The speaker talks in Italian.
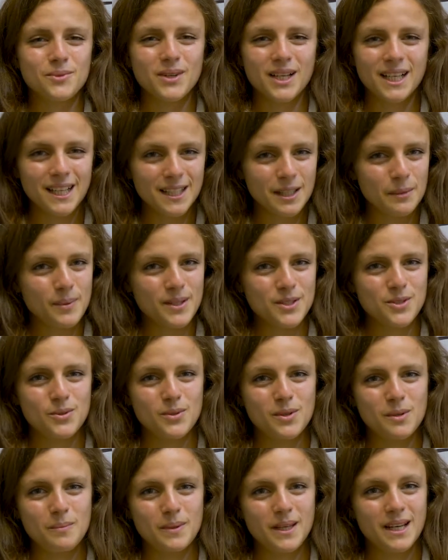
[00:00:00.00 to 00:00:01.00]
una grande
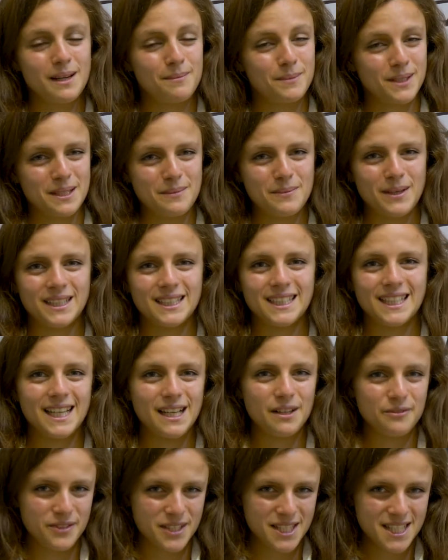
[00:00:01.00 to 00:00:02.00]
passione per la matematica e
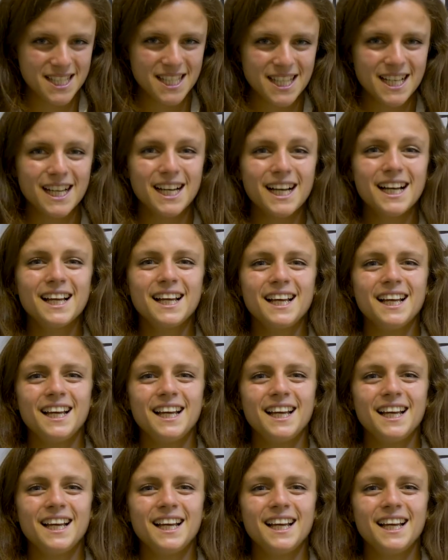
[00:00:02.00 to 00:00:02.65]
la fisica